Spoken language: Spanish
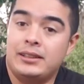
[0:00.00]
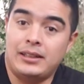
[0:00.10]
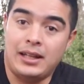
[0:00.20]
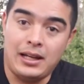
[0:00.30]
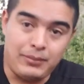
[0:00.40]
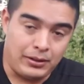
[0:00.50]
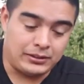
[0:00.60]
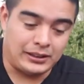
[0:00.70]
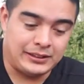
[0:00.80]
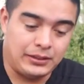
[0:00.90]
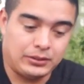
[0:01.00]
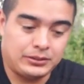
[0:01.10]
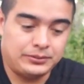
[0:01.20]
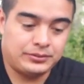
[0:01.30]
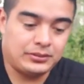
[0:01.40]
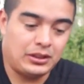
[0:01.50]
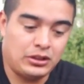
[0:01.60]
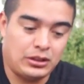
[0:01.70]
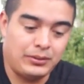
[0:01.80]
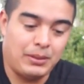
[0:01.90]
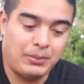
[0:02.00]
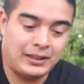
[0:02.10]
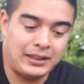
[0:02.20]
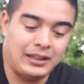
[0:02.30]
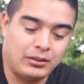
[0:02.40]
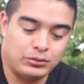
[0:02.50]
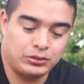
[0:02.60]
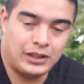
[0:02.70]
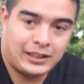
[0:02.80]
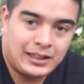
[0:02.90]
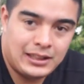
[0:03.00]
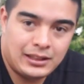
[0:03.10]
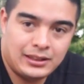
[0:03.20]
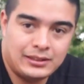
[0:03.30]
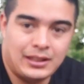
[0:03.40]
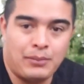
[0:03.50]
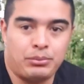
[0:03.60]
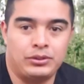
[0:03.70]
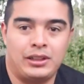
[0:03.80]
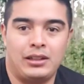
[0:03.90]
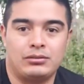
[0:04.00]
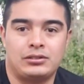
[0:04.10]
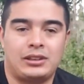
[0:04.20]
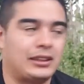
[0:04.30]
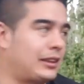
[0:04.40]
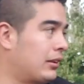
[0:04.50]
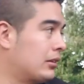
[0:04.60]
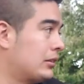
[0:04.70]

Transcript: Hay varios castigos. Yo te voy a platicar algunos. Aquí apunté algunos castigos